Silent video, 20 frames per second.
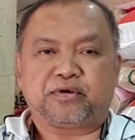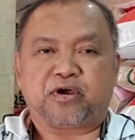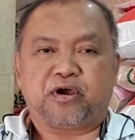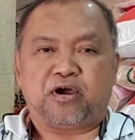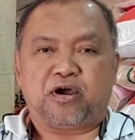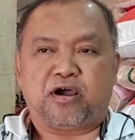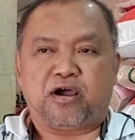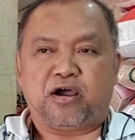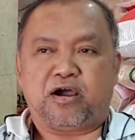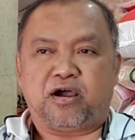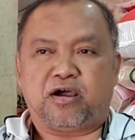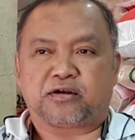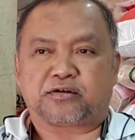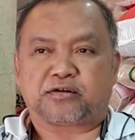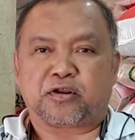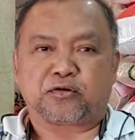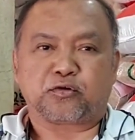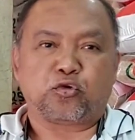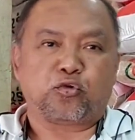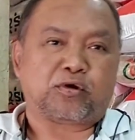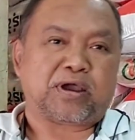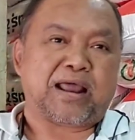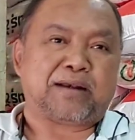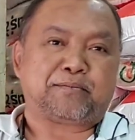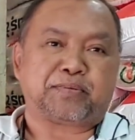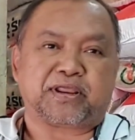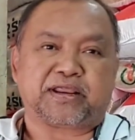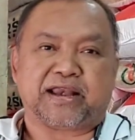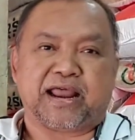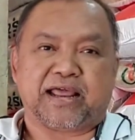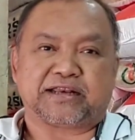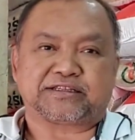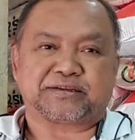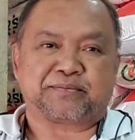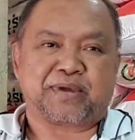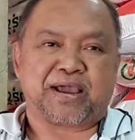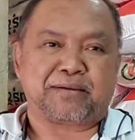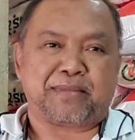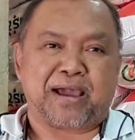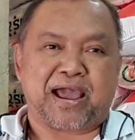ก็ต้องดูการติดอาจจะ
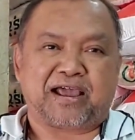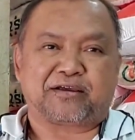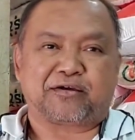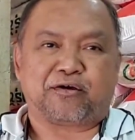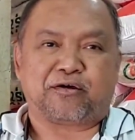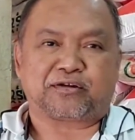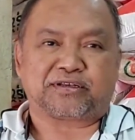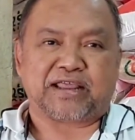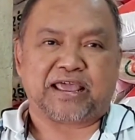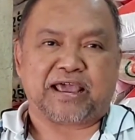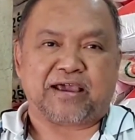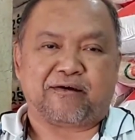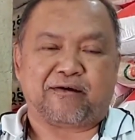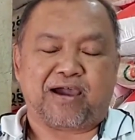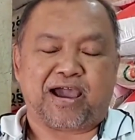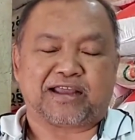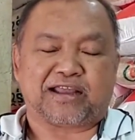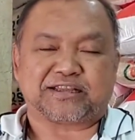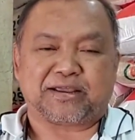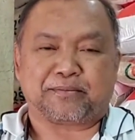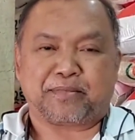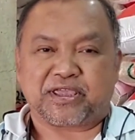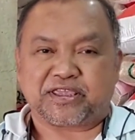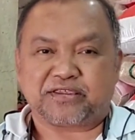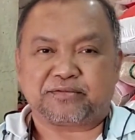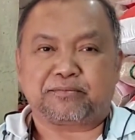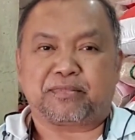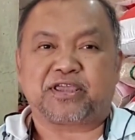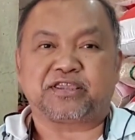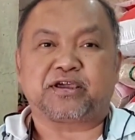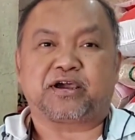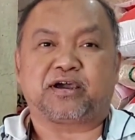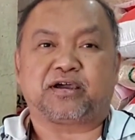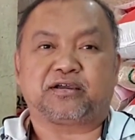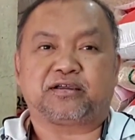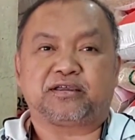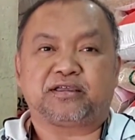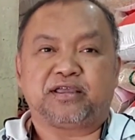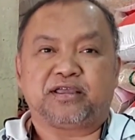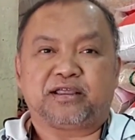มาบ้างก็แต่ว่าอาจจะไม่ไม่เยอะ
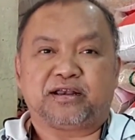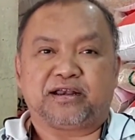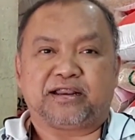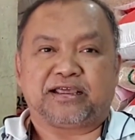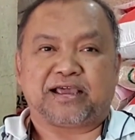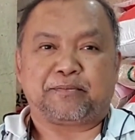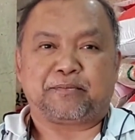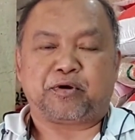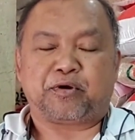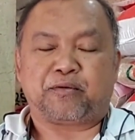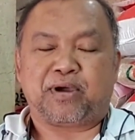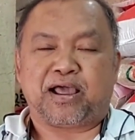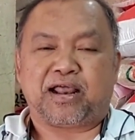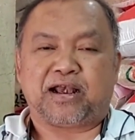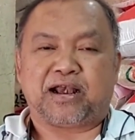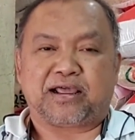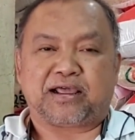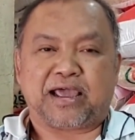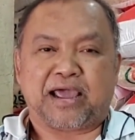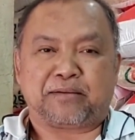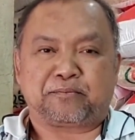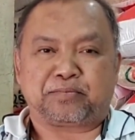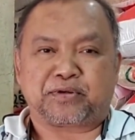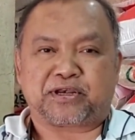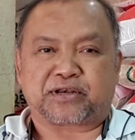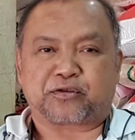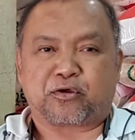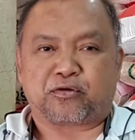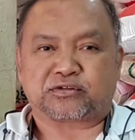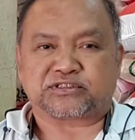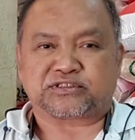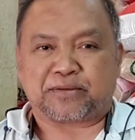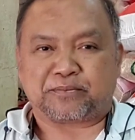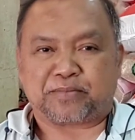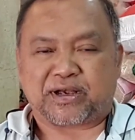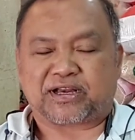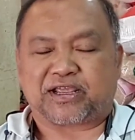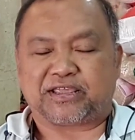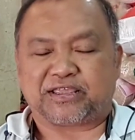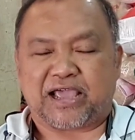ครับนะครับเพราะว่างานติดของชั้น
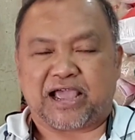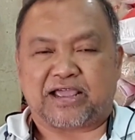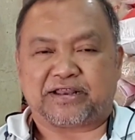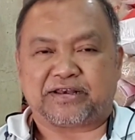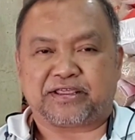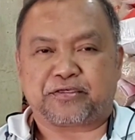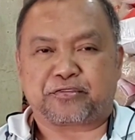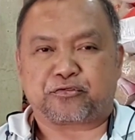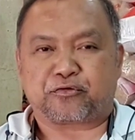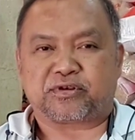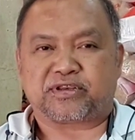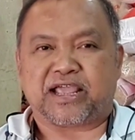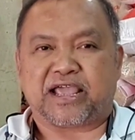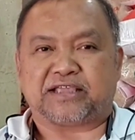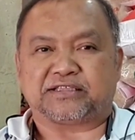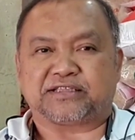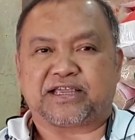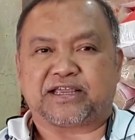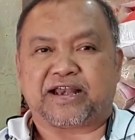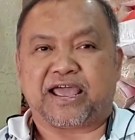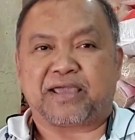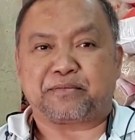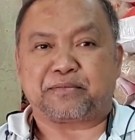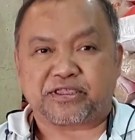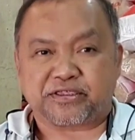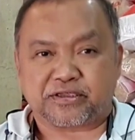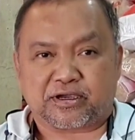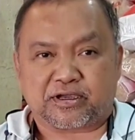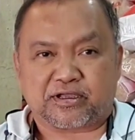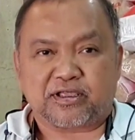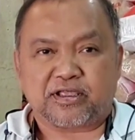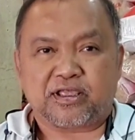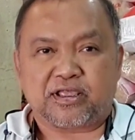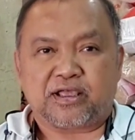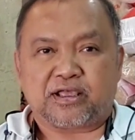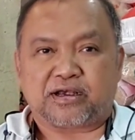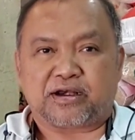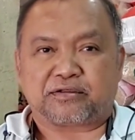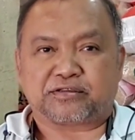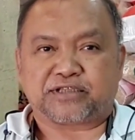พันขยายนี่ส่วนใหญ่จะได้ไม่เยอะ
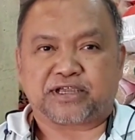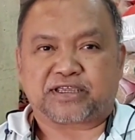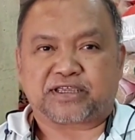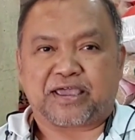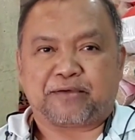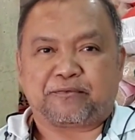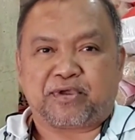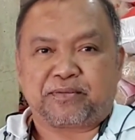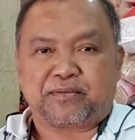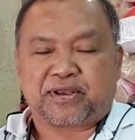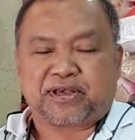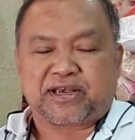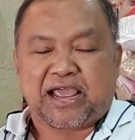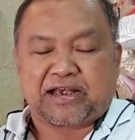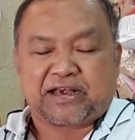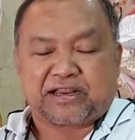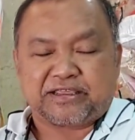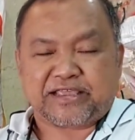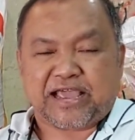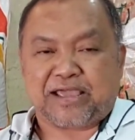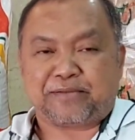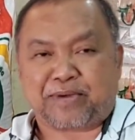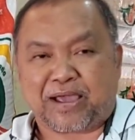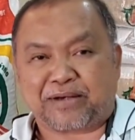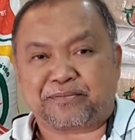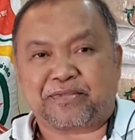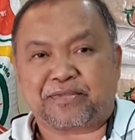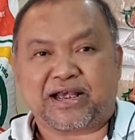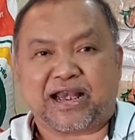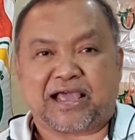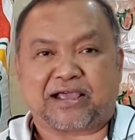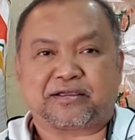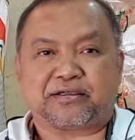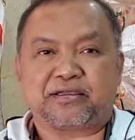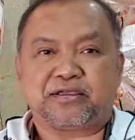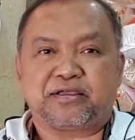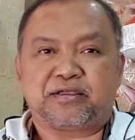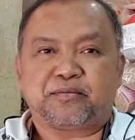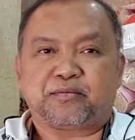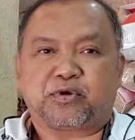ครับเราผจะมเก็บไว้เป็นการขยายพันธุ์เป็นหลัก
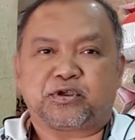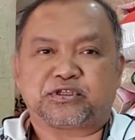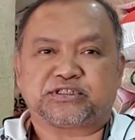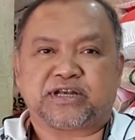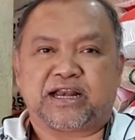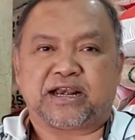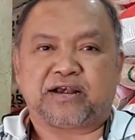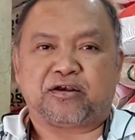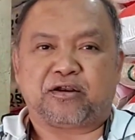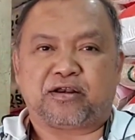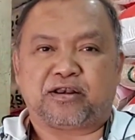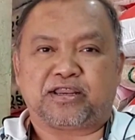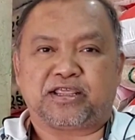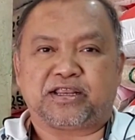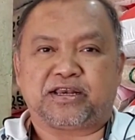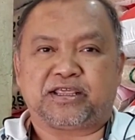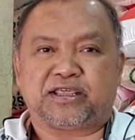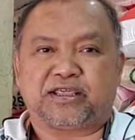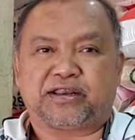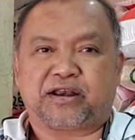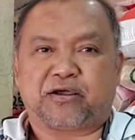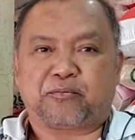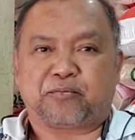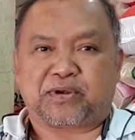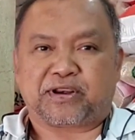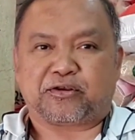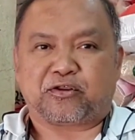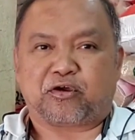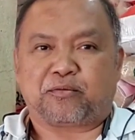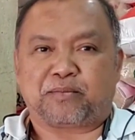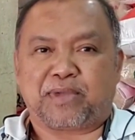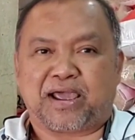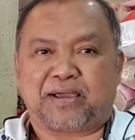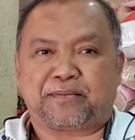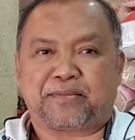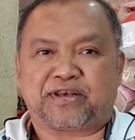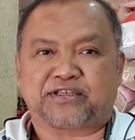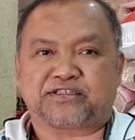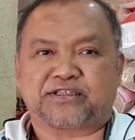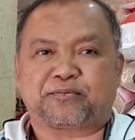เพราะฉะนั้นล็อตนี้นี่เราผลิตออกมา
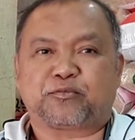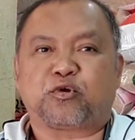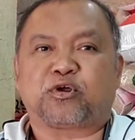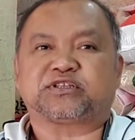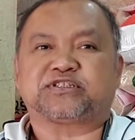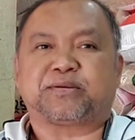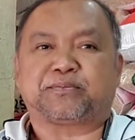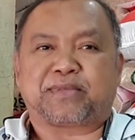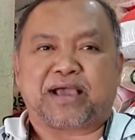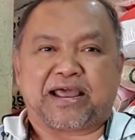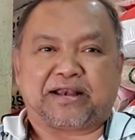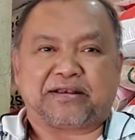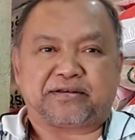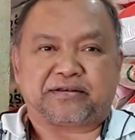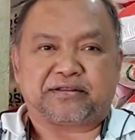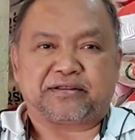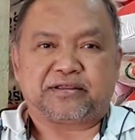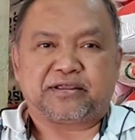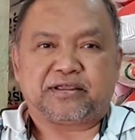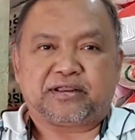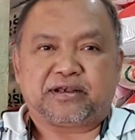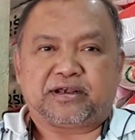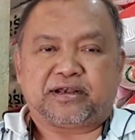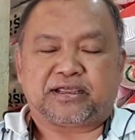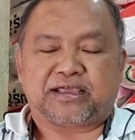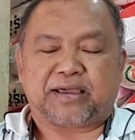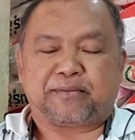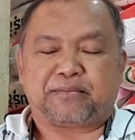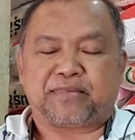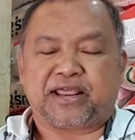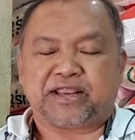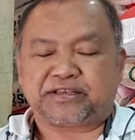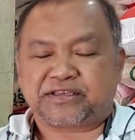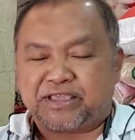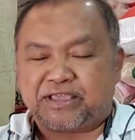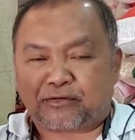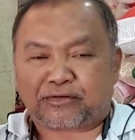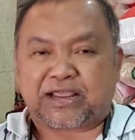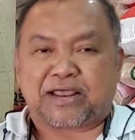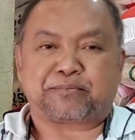เป็นจำนวนจำกัดครับนะครับ ใน
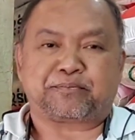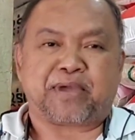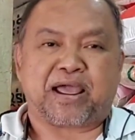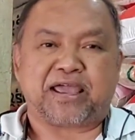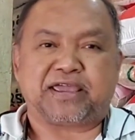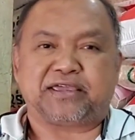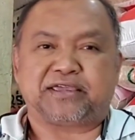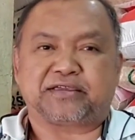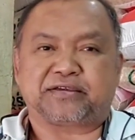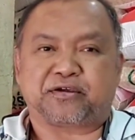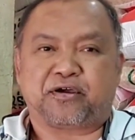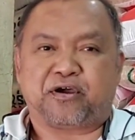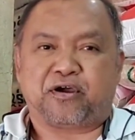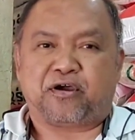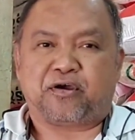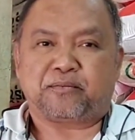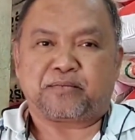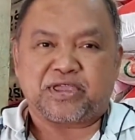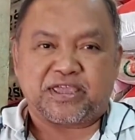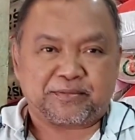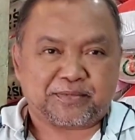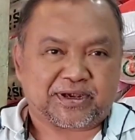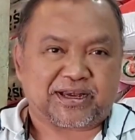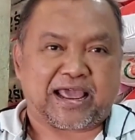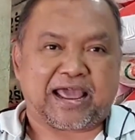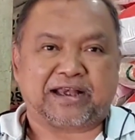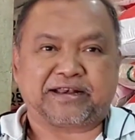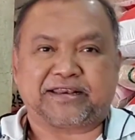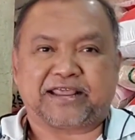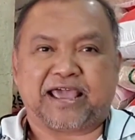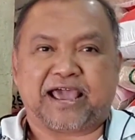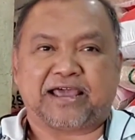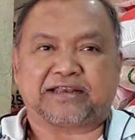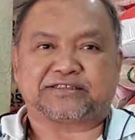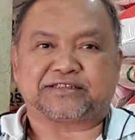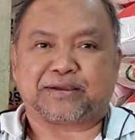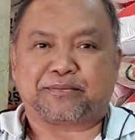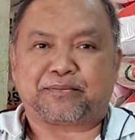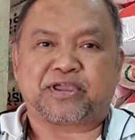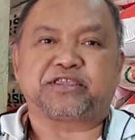เที่ยวถัดไปก็มีเหมือนกันแต่อาจ
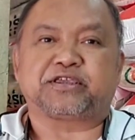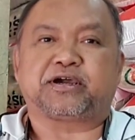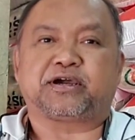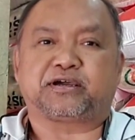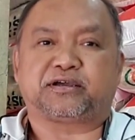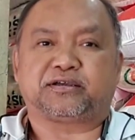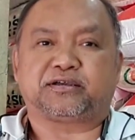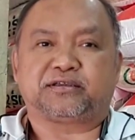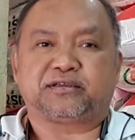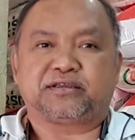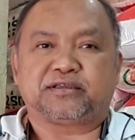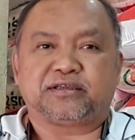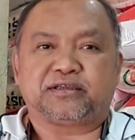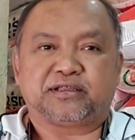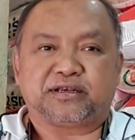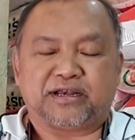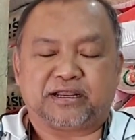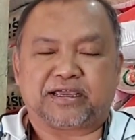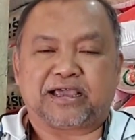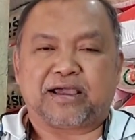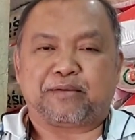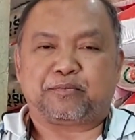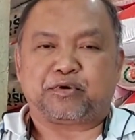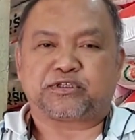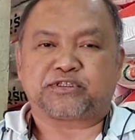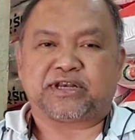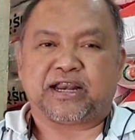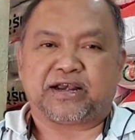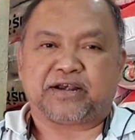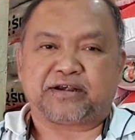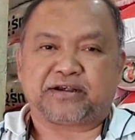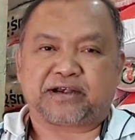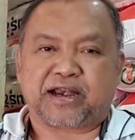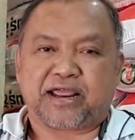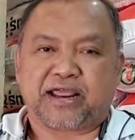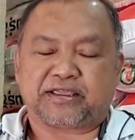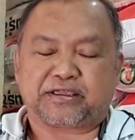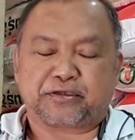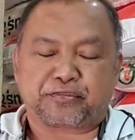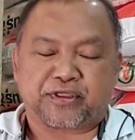จะไม่เยอะครับนะครับเพราะฉะนั้นใค
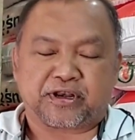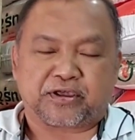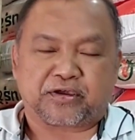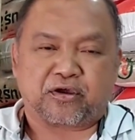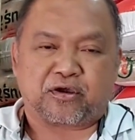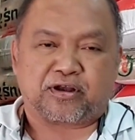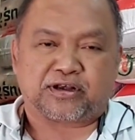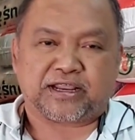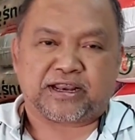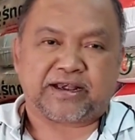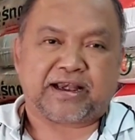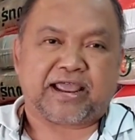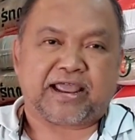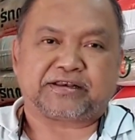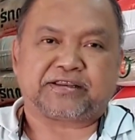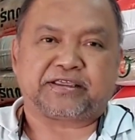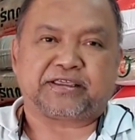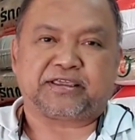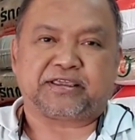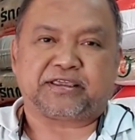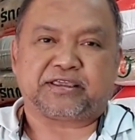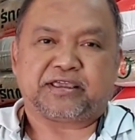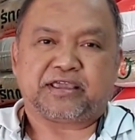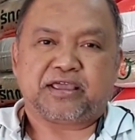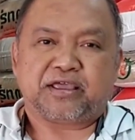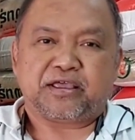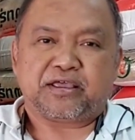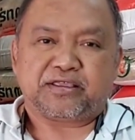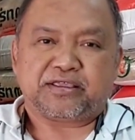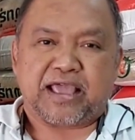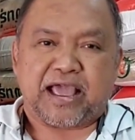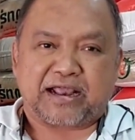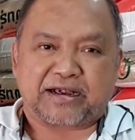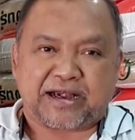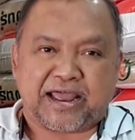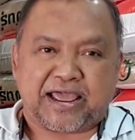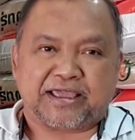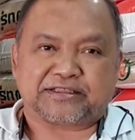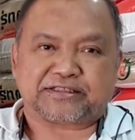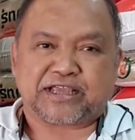รเกษตรกรท่านใดที่อยาก
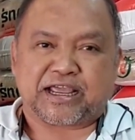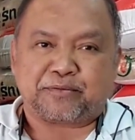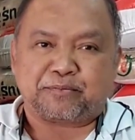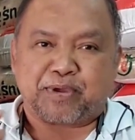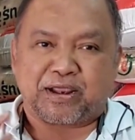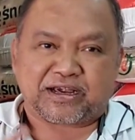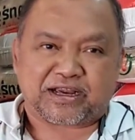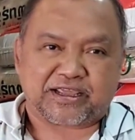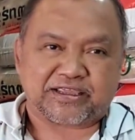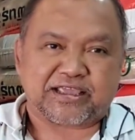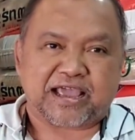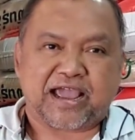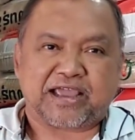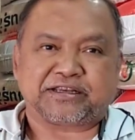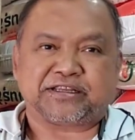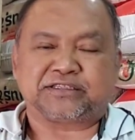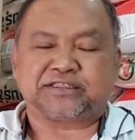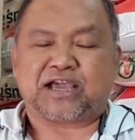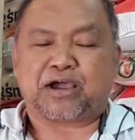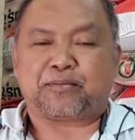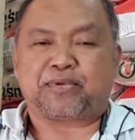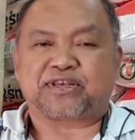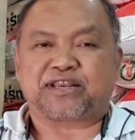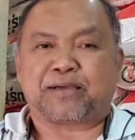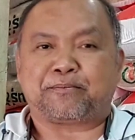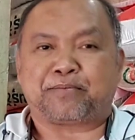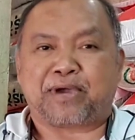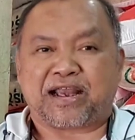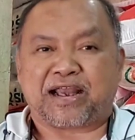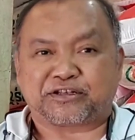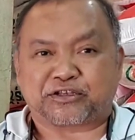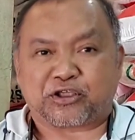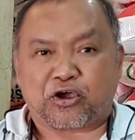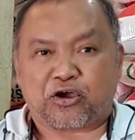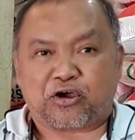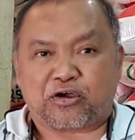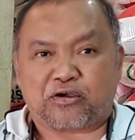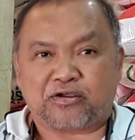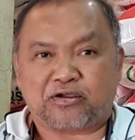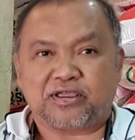ได้ชั้นพันขยายที่จะเอาไปทำพันต่อ